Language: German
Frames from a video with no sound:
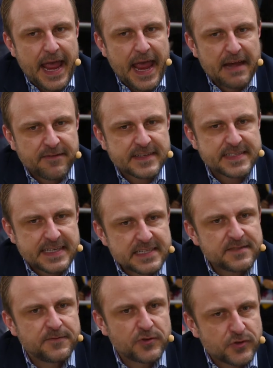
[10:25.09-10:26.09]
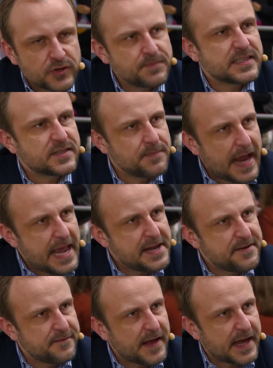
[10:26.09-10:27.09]
etwas ist, wodurch man zum
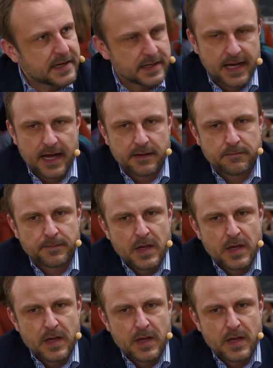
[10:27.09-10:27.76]
Helden werden kann.